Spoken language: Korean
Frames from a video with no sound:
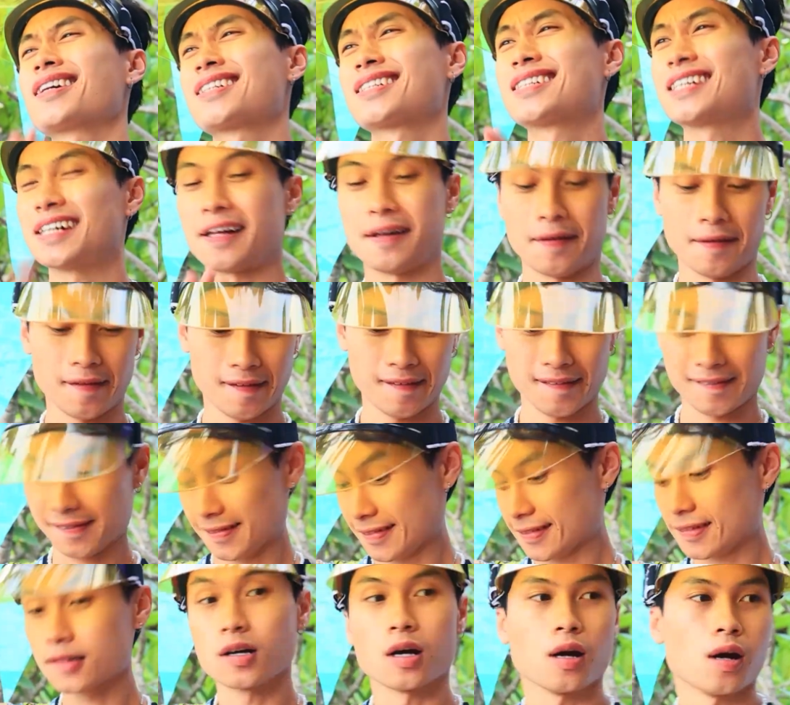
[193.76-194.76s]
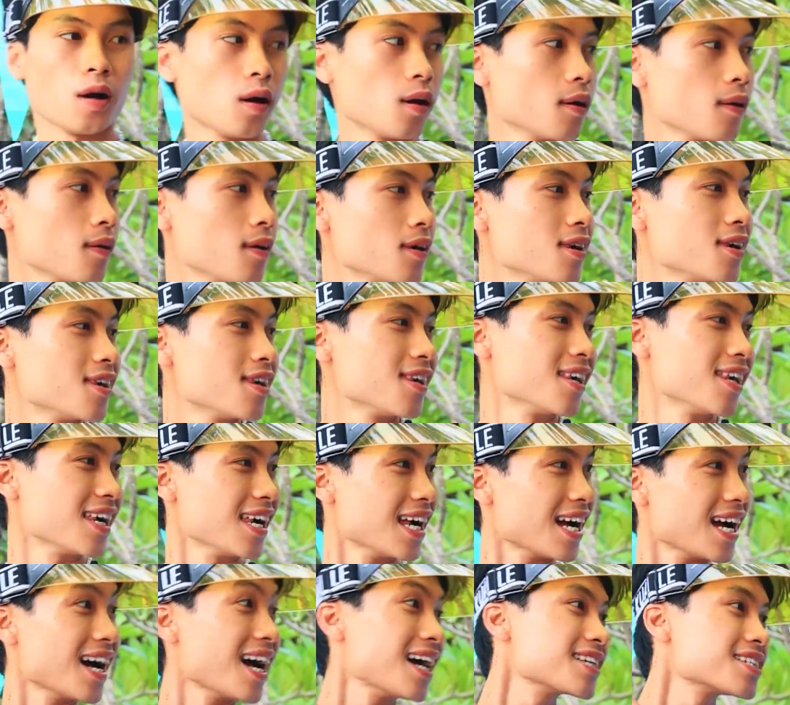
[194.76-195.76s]
여기 팝빗 레모네이드
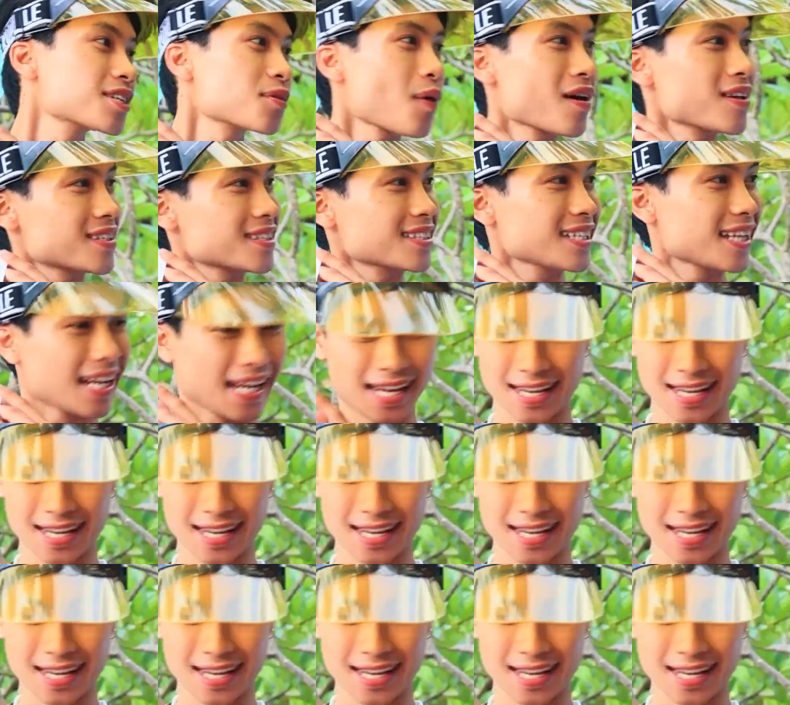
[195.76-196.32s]
원하시는 분 있나요?